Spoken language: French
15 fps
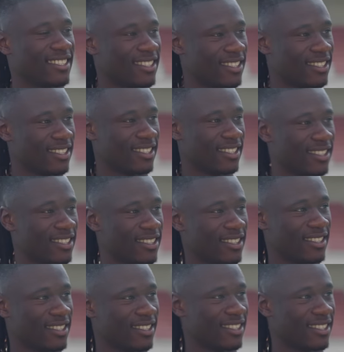parce que ça fait 10 ans
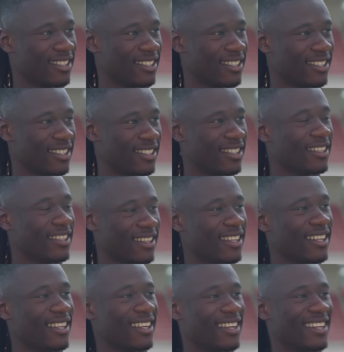que je voulais le faire.
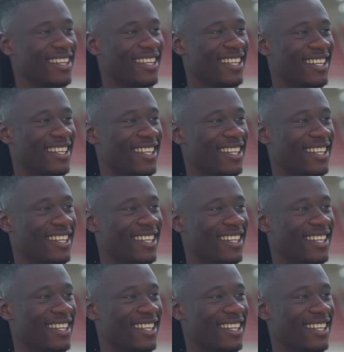Ça fait 10 ans.